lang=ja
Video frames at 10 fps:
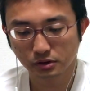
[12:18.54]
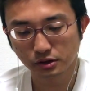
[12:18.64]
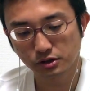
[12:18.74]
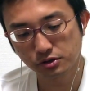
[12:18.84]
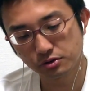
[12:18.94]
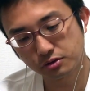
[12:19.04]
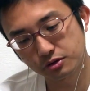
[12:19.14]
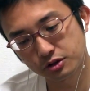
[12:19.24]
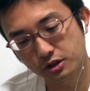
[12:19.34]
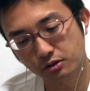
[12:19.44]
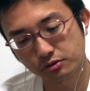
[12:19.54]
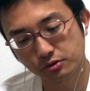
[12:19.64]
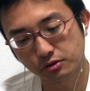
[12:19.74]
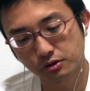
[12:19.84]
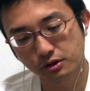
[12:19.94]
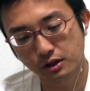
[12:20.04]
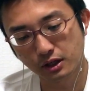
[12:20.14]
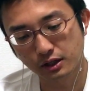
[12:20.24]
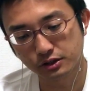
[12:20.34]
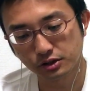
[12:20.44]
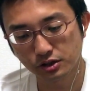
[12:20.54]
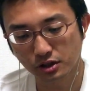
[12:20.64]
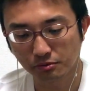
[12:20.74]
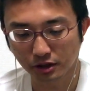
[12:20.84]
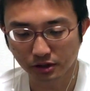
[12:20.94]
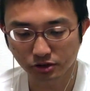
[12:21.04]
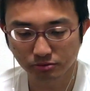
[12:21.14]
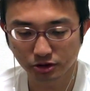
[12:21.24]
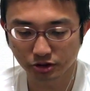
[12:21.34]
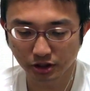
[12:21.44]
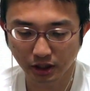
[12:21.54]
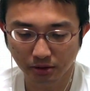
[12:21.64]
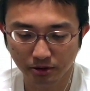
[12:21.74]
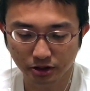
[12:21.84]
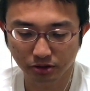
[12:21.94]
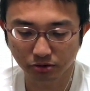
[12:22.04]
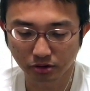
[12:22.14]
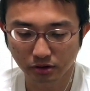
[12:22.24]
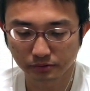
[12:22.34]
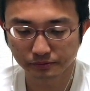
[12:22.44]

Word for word: 一応、飛車を取って8二飛車みたいな詰み筋がありましたと。